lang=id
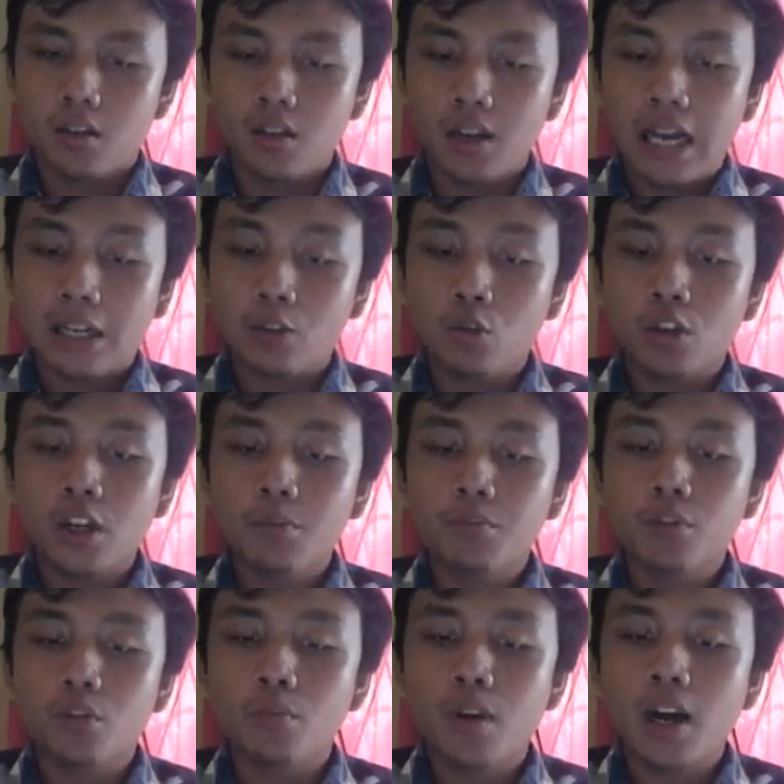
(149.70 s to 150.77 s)
lakukan
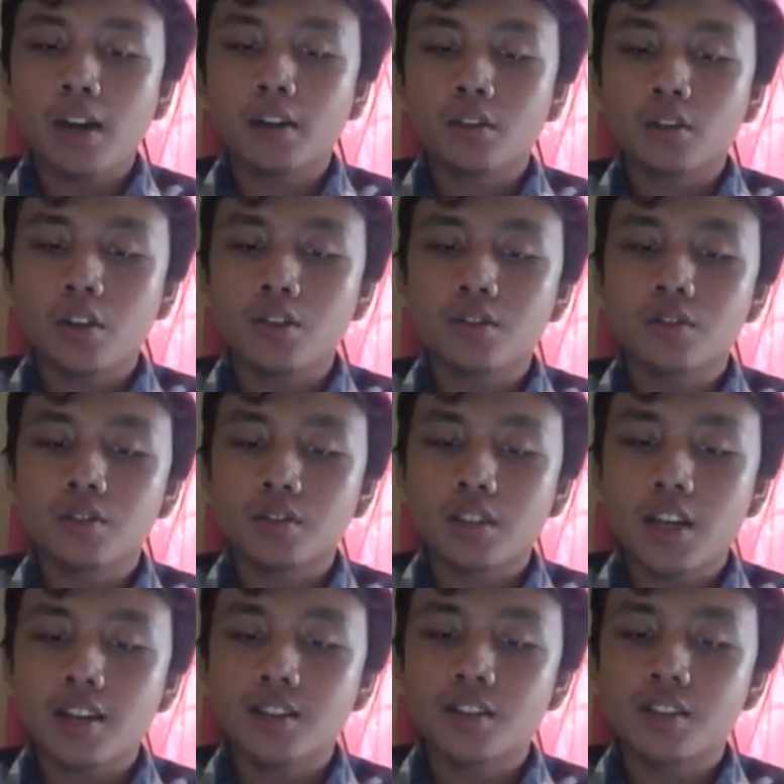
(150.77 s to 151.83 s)
perubahan
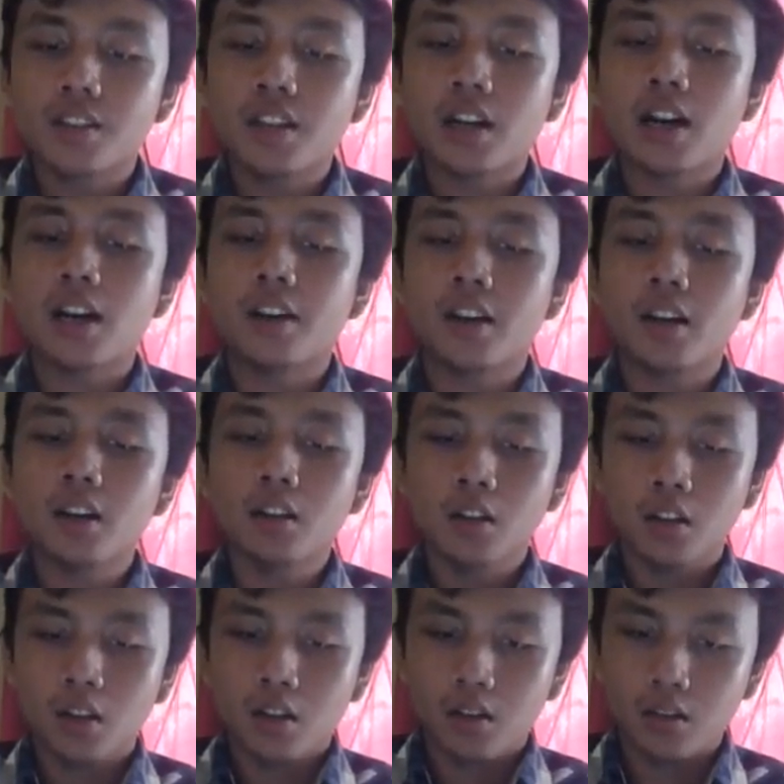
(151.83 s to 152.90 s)
konten yang ada
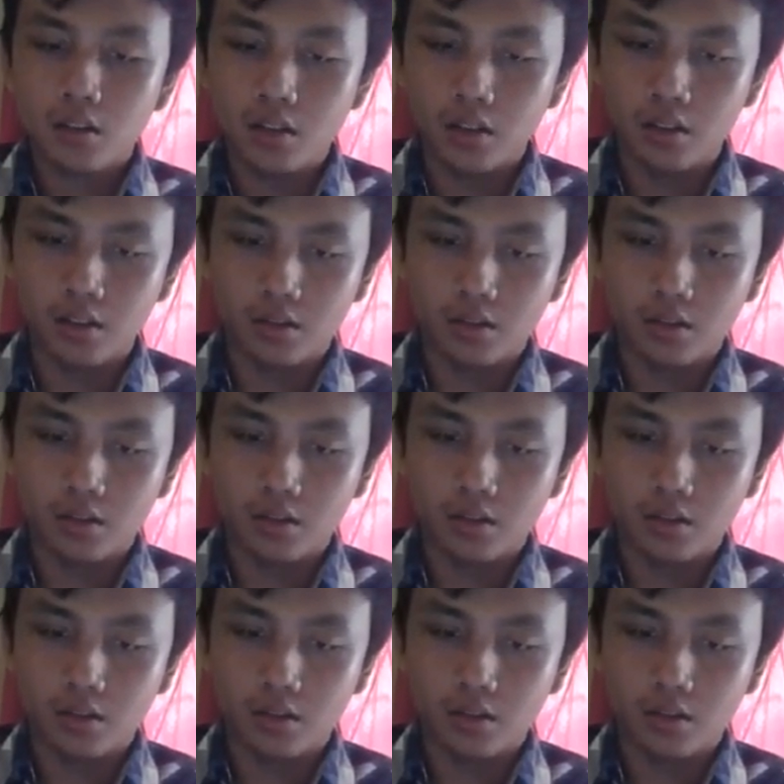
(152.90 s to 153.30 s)
e,